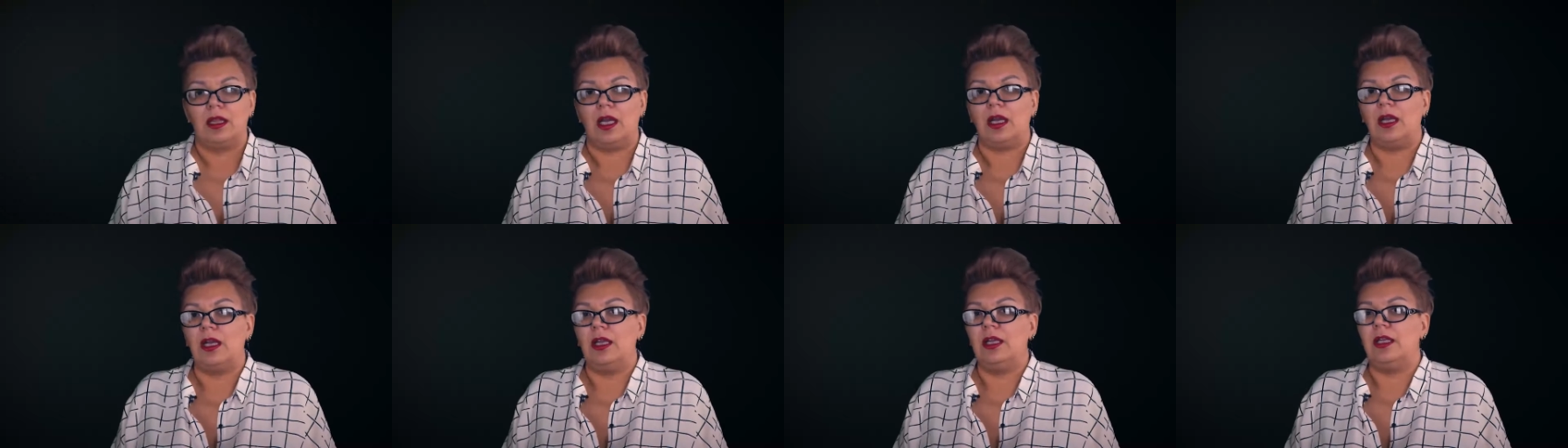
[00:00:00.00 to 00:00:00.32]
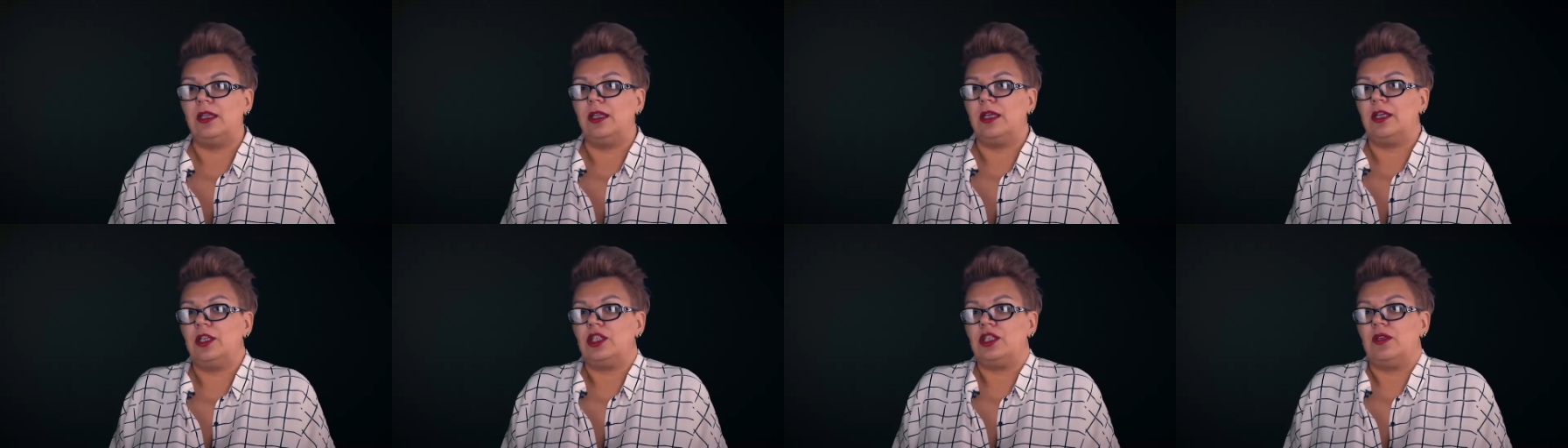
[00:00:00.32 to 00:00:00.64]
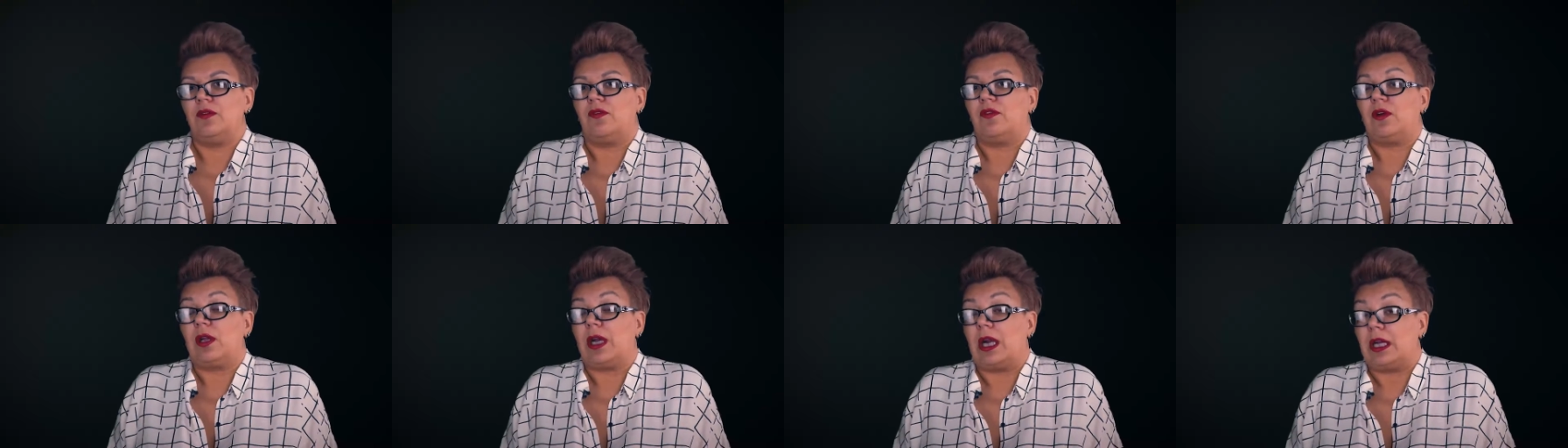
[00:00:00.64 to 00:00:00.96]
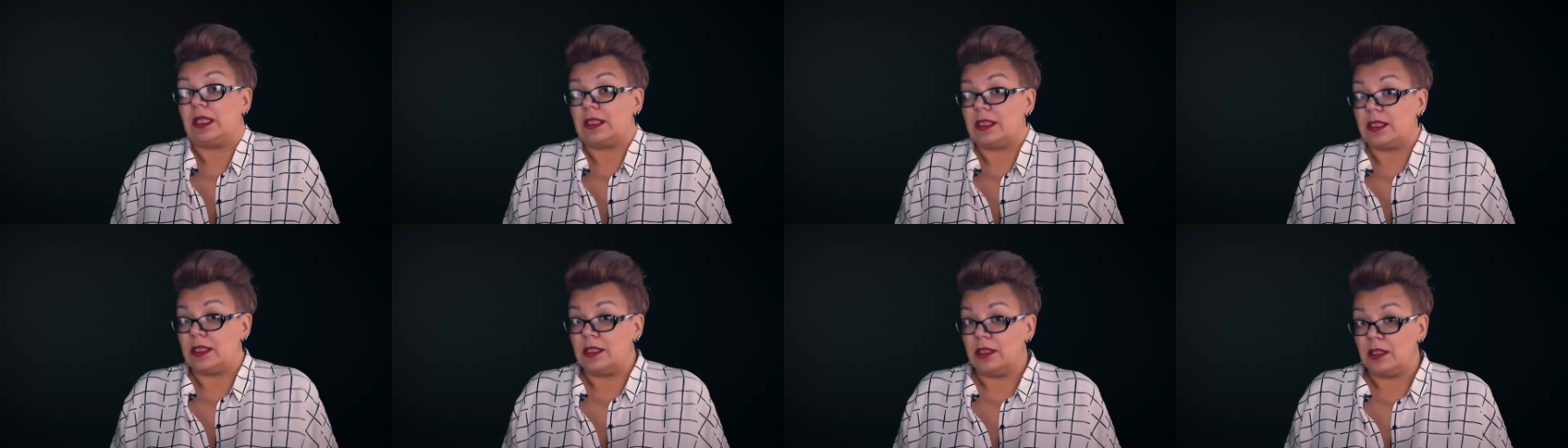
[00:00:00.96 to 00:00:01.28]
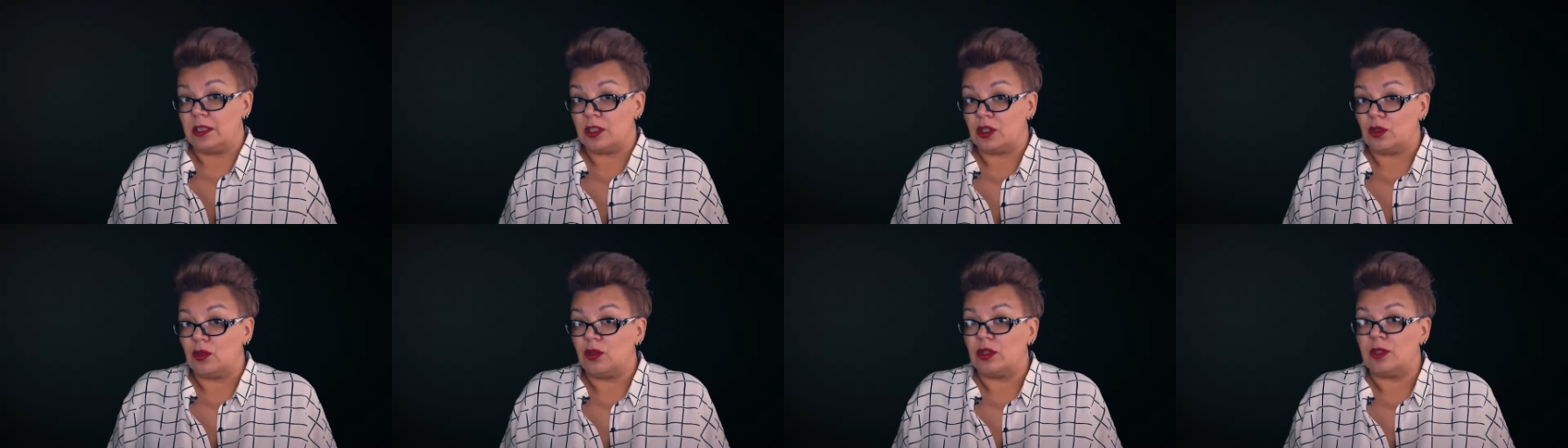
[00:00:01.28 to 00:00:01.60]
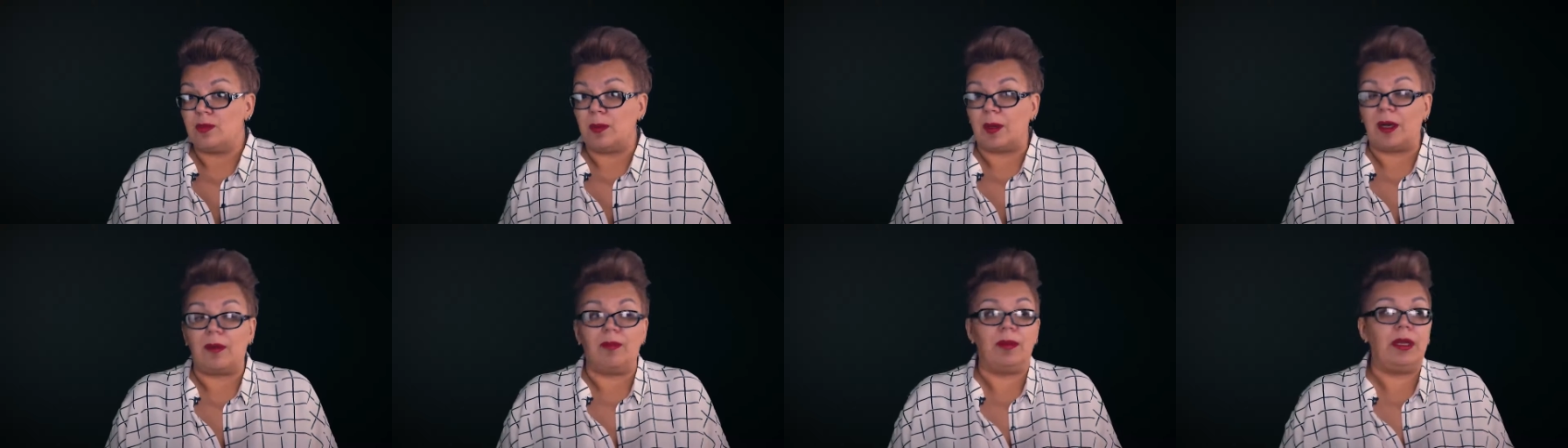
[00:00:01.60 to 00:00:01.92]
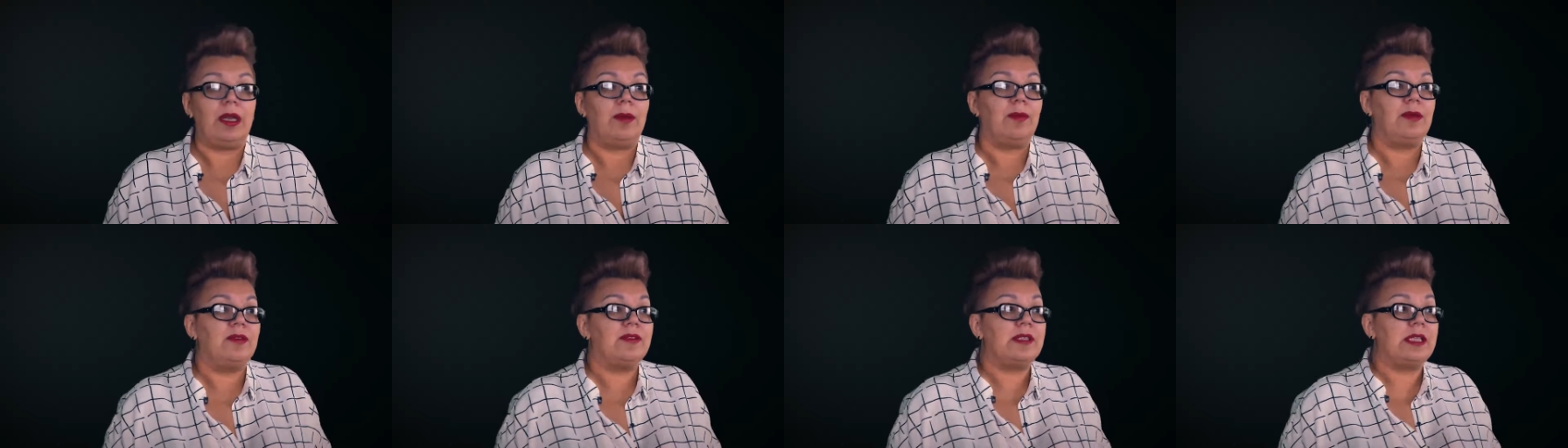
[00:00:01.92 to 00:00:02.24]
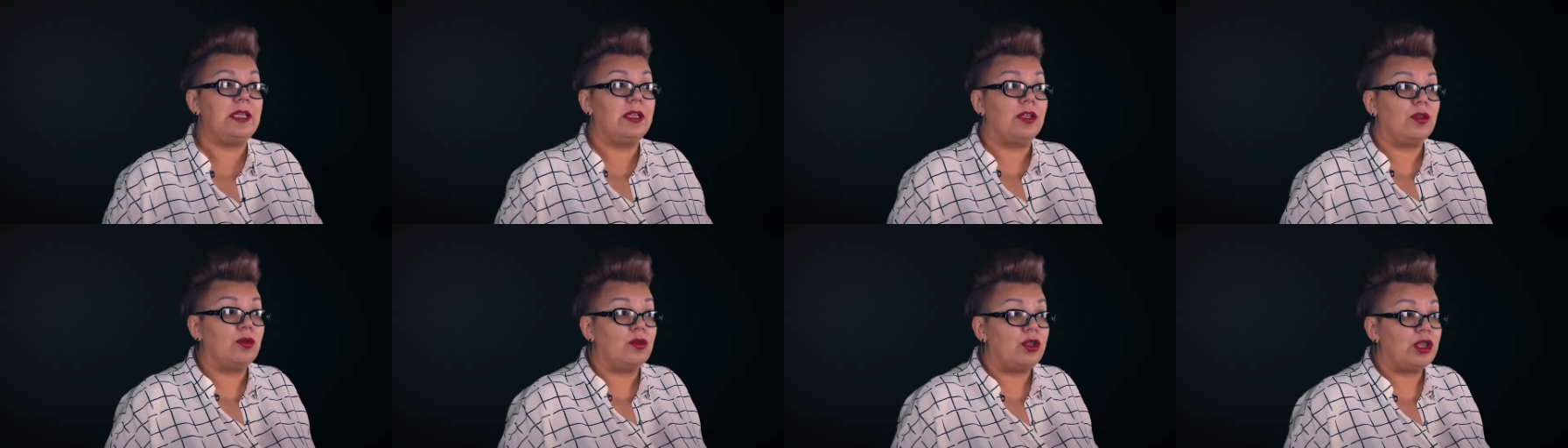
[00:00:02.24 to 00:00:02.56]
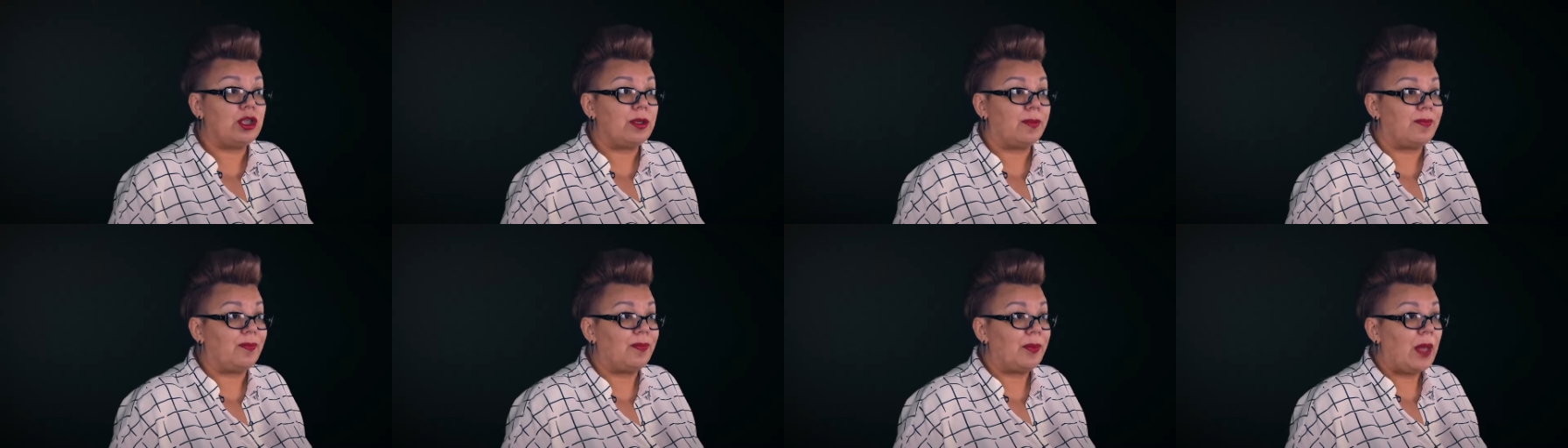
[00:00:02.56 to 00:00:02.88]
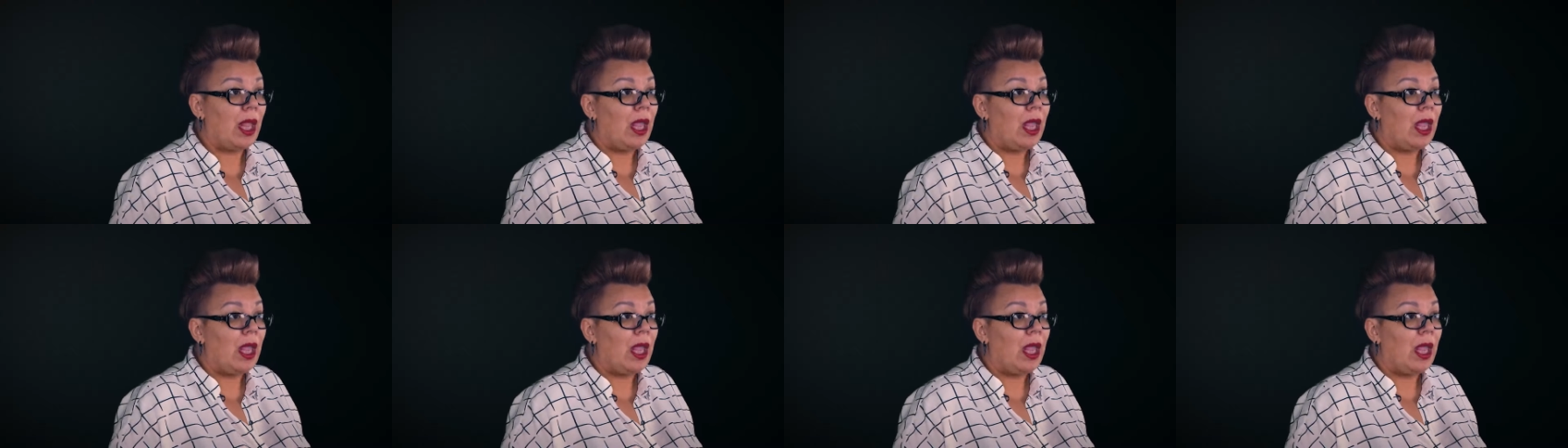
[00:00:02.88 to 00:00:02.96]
Так или иначе, вкратце, суть проблемы в следующем.